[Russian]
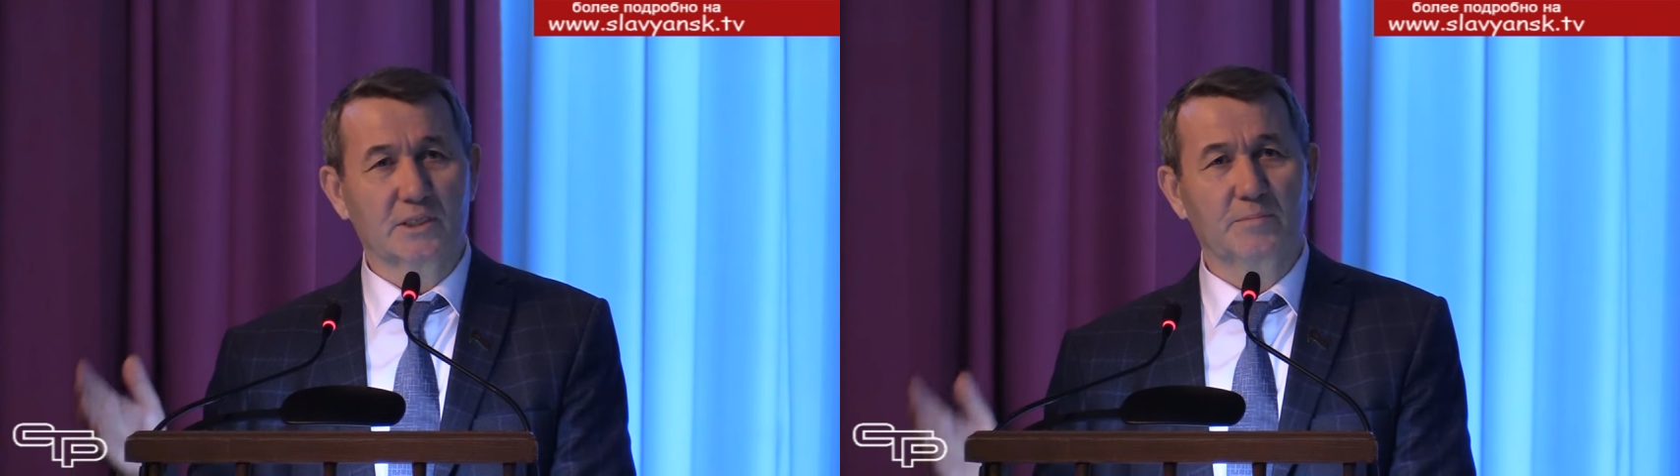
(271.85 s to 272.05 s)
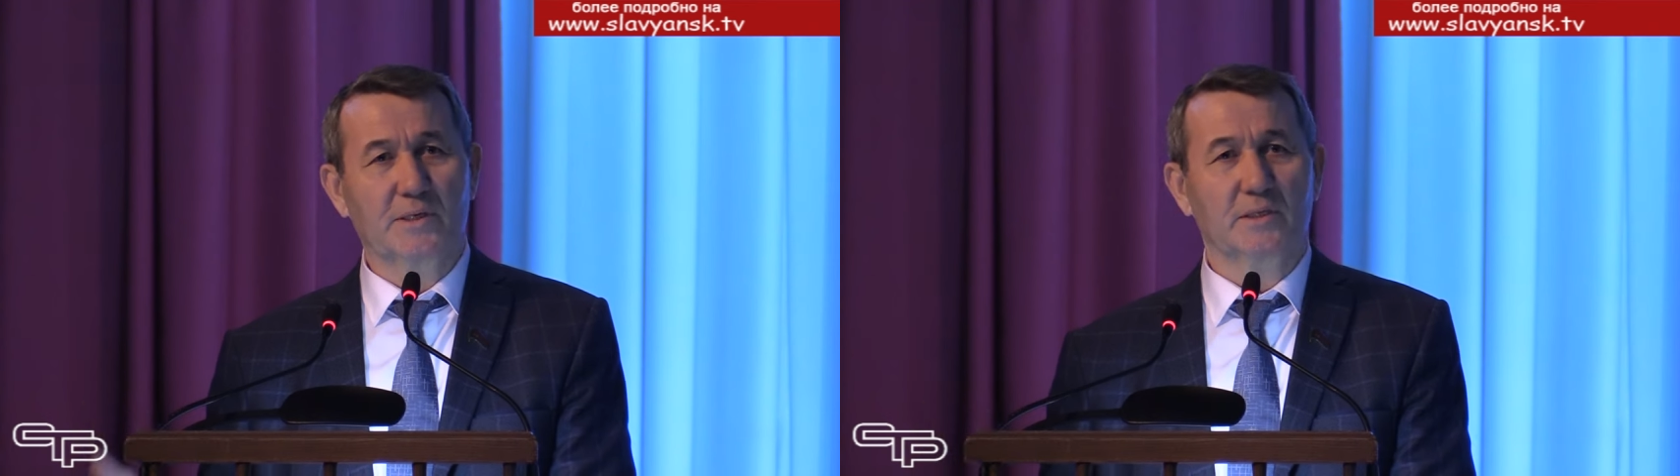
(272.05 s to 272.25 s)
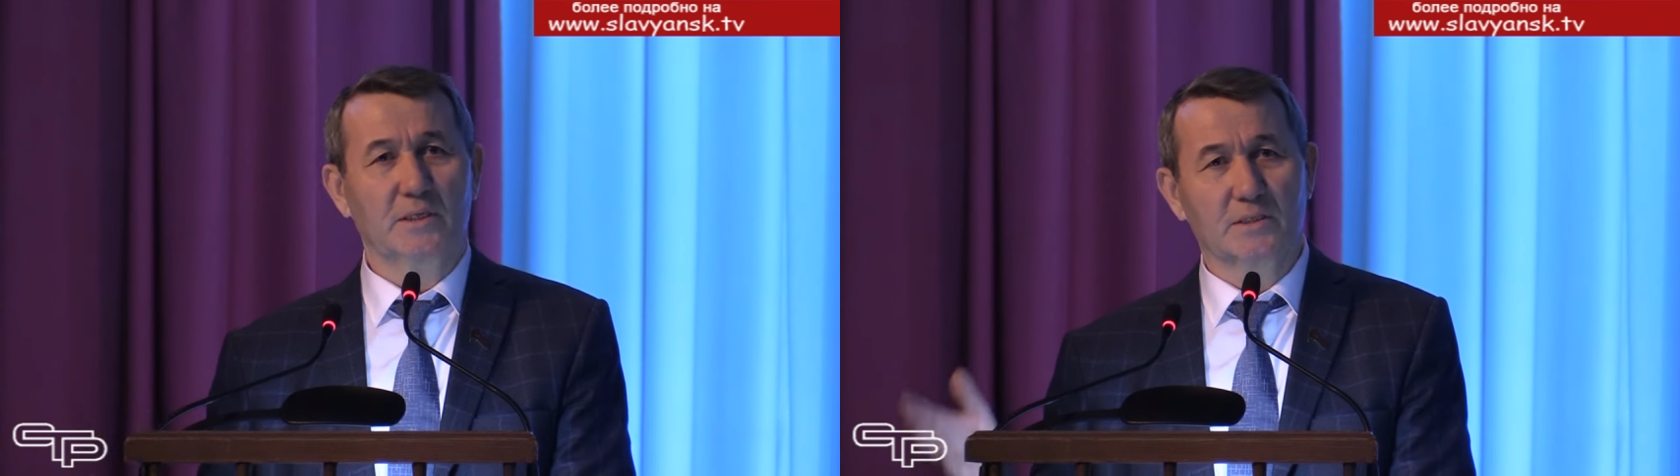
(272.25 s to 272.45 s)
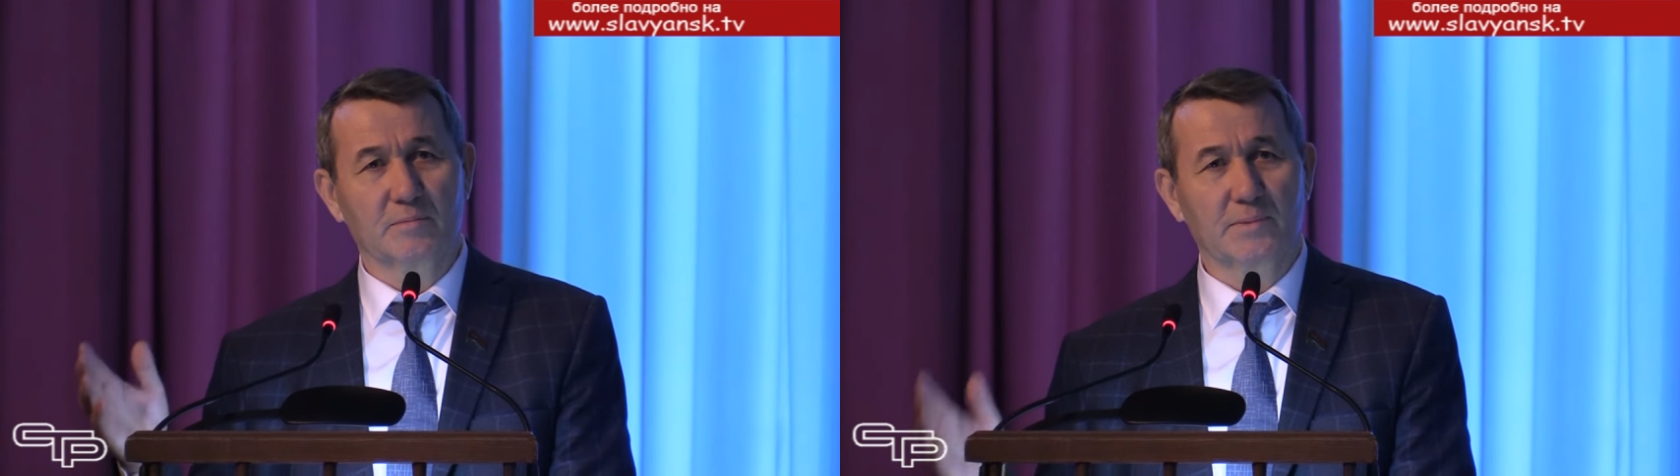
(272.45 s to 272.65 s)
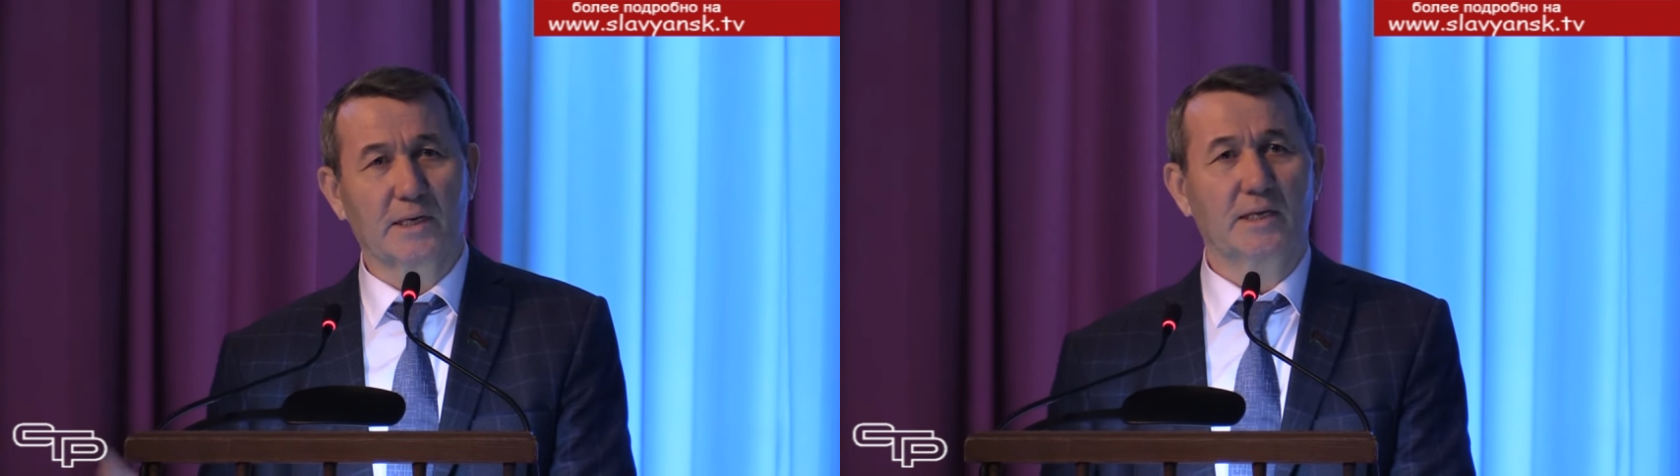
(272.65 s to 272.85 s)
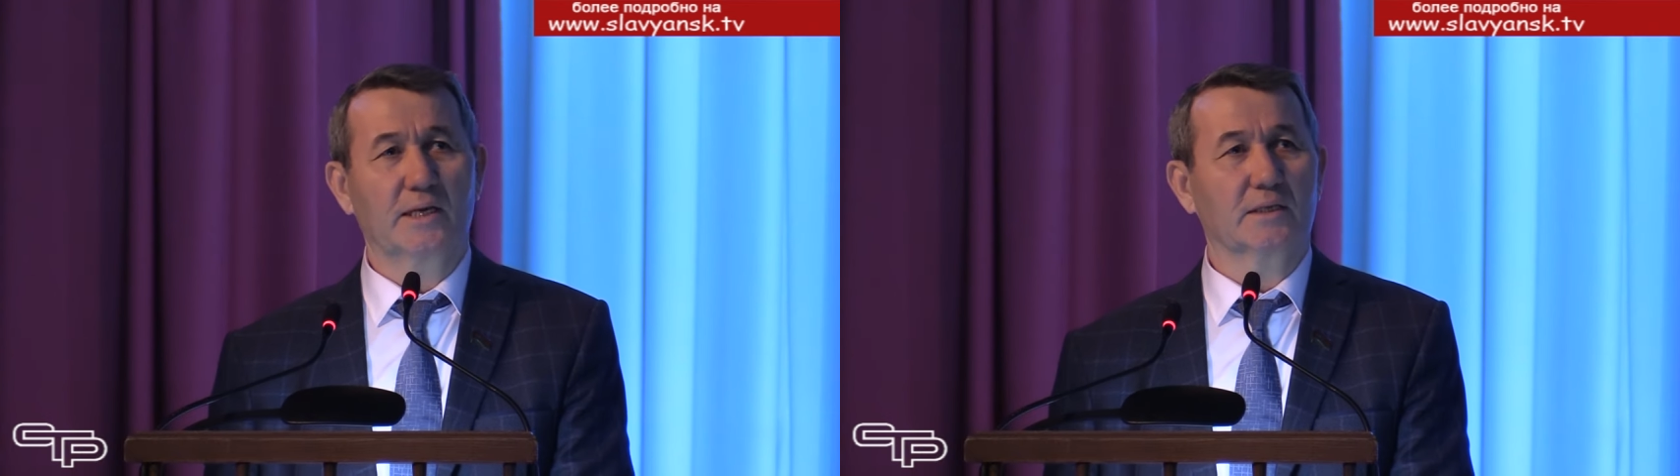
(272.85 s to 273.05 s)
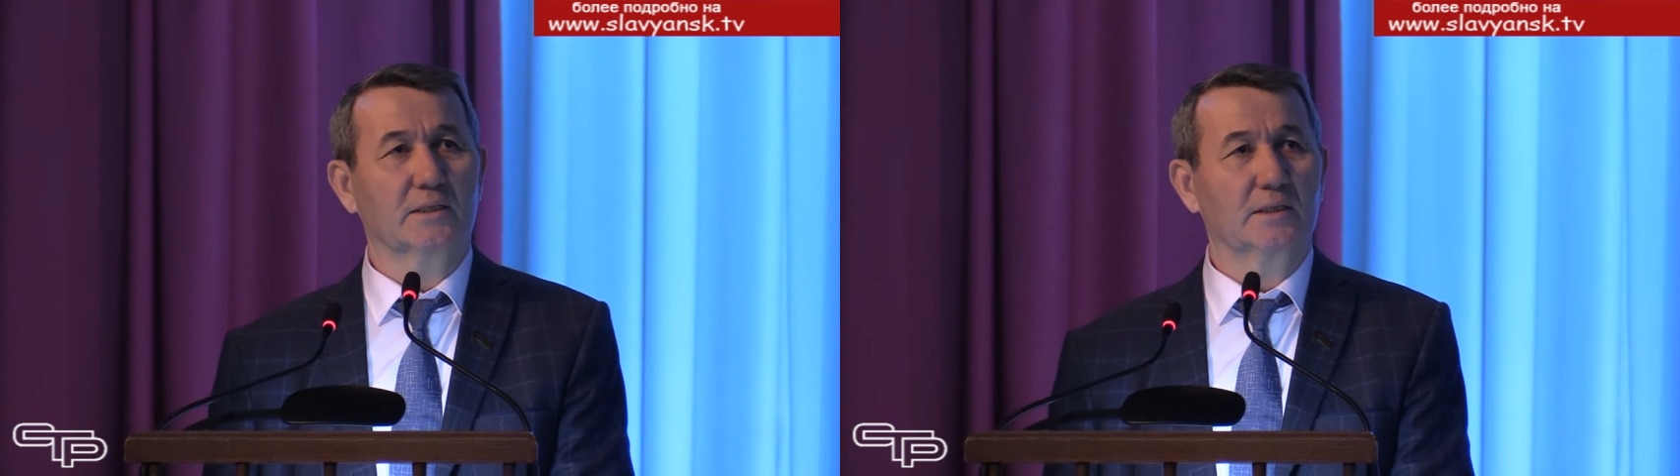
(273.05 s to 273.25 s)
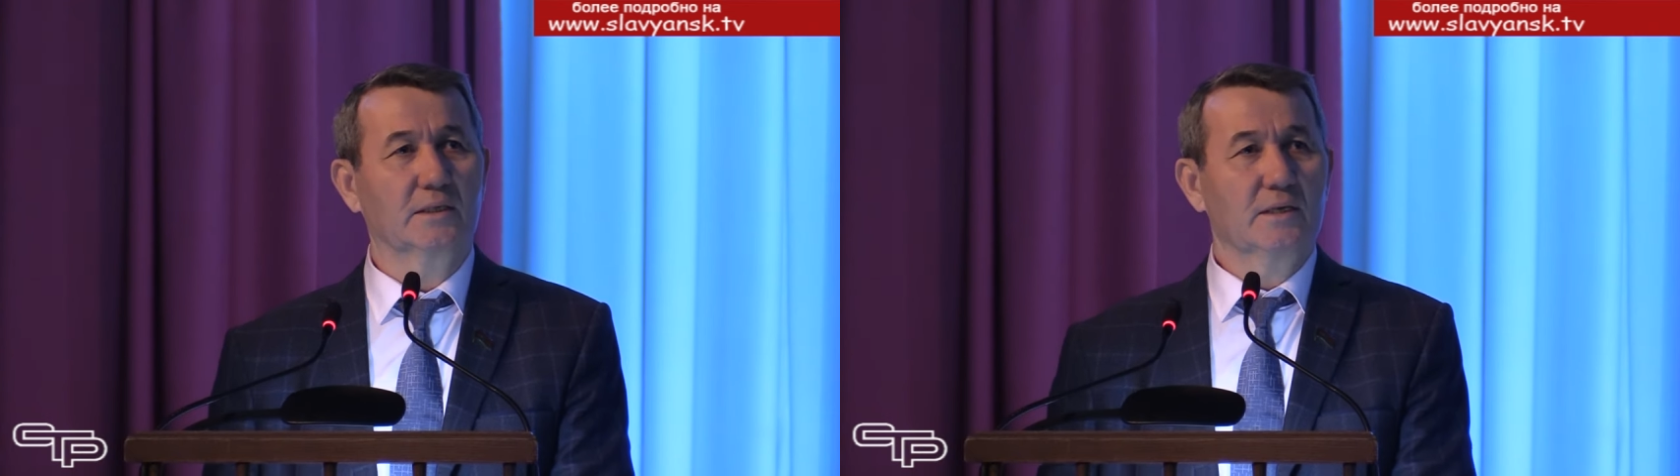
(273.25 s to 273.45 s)
экспертизы,
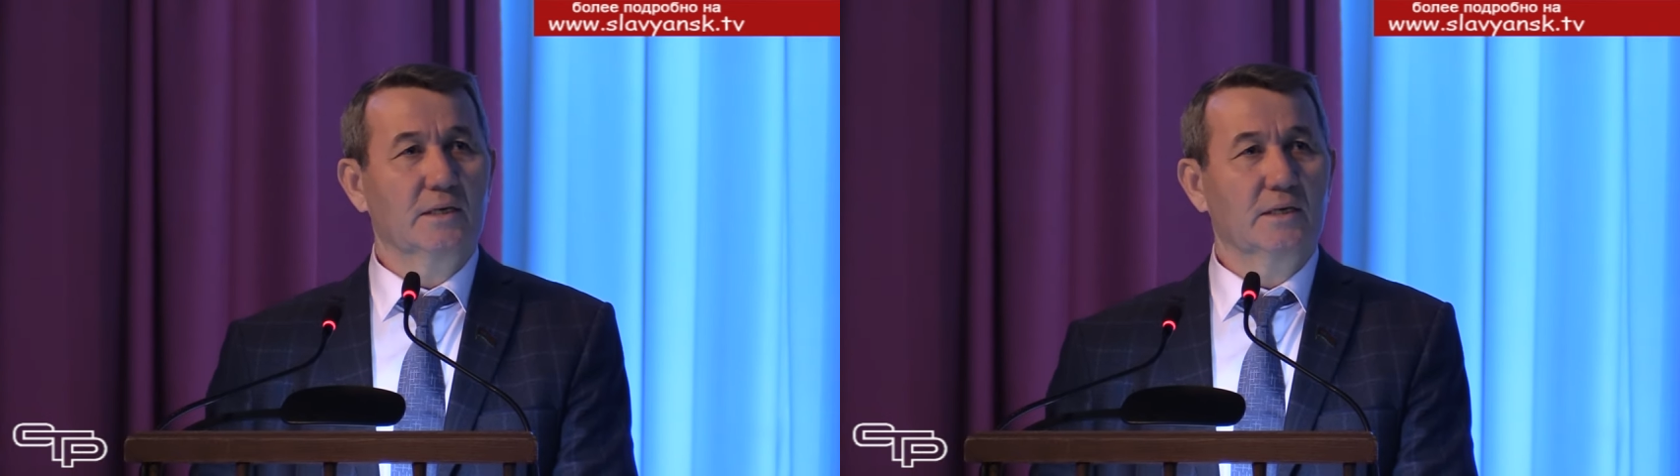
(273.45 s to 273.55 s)
проекты,